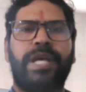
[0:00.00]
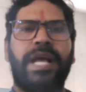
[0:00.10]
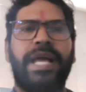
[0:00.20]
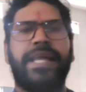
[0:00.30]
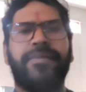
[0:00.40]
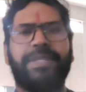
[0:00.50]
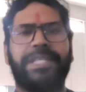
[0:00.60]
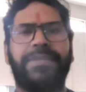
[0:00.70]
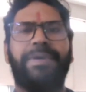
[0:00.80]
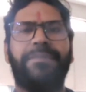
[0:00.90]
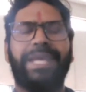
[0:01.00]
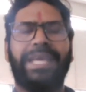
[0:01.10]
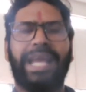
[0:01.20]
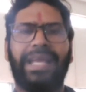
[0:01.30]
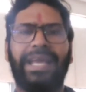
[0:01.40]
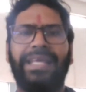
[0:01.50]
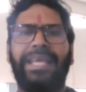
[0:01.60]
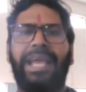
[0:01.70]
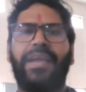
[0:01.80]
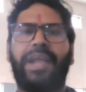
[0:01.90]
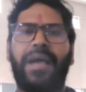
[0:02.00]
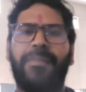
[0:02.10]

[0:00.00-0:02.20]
दिखाया कि मशीन में हमने क्या क्या किया है और